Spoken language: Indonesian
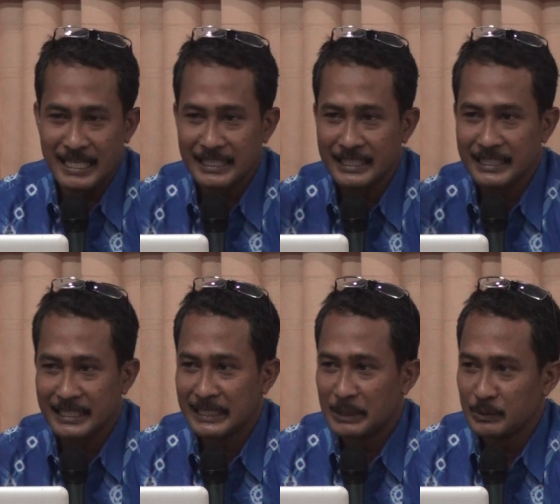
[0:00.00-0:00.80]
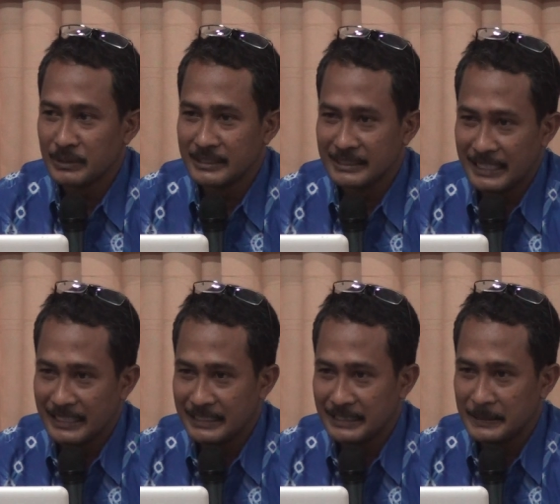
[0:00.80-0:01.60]
Dr. Harmanto
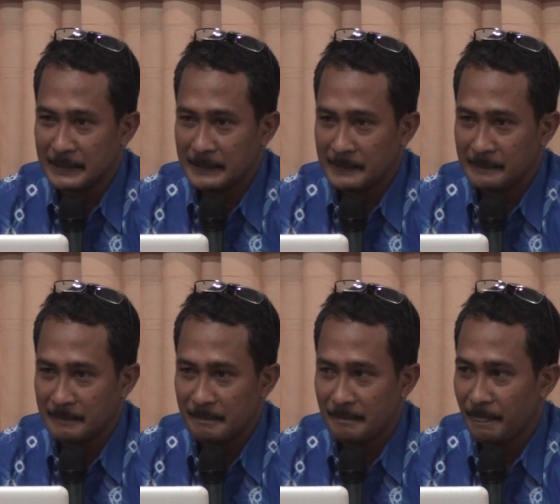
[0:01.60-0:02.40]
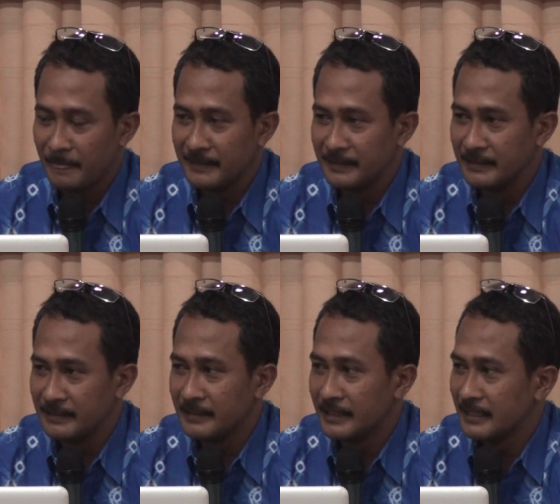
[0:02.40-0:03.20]
MPD yang merupakan
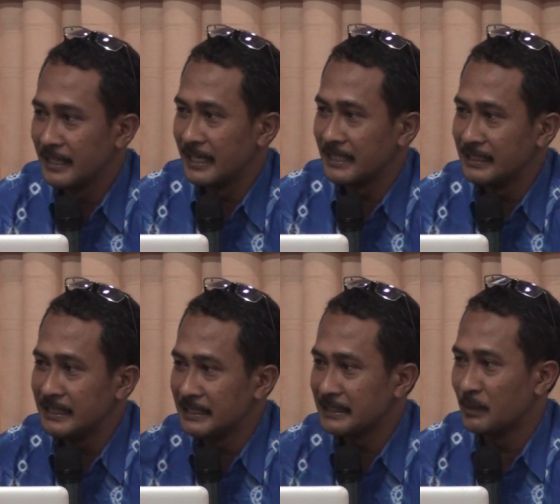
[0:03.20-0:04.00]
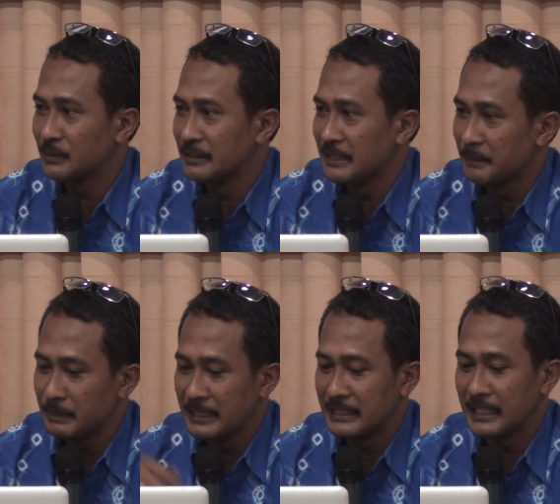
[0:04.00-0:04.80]
dosen Universitas Negeri
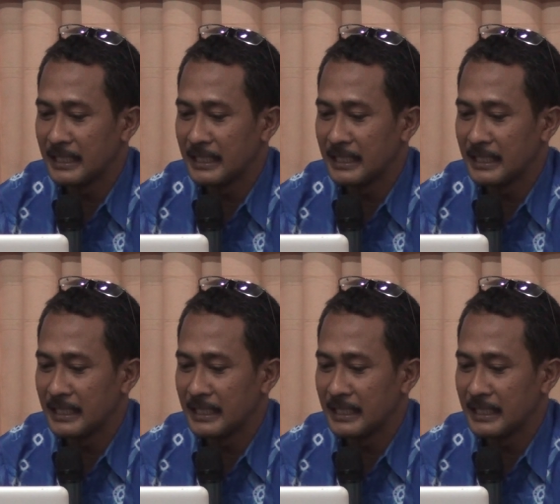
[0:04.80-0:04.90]
Surabaya.